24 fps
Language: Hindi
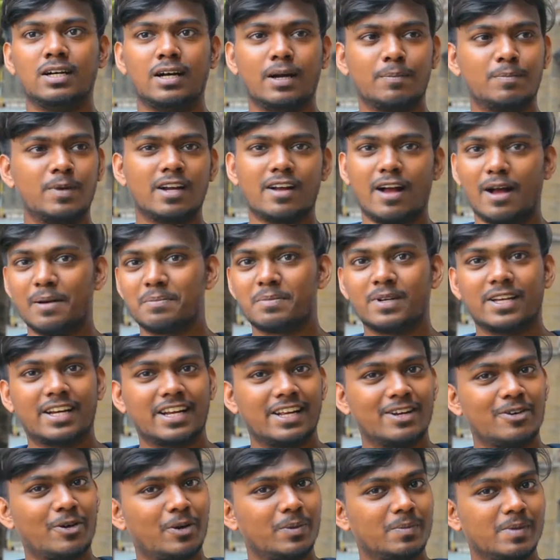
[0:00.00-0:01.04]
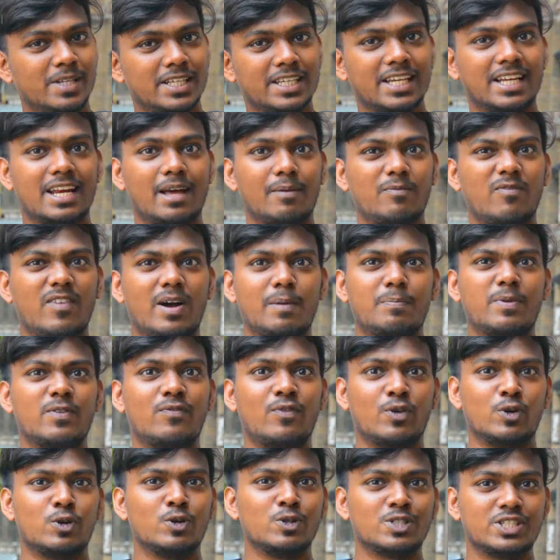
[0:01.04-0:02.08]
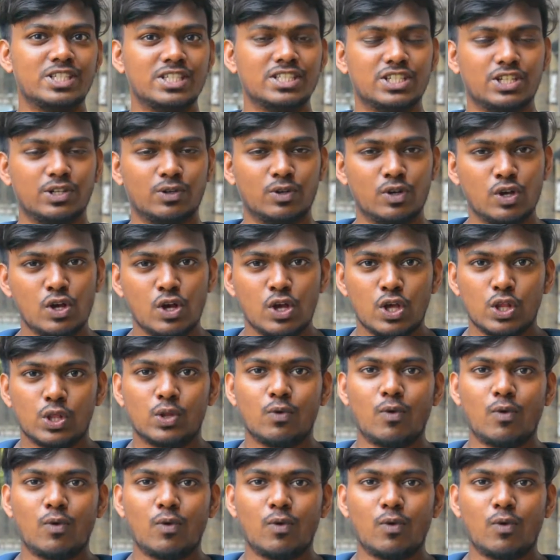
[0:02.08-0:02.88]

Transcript: अपना काम कर रहे हैं नॉर्मली एंड आप वहाँ पे फ़ोटोज़ खींच रहे हो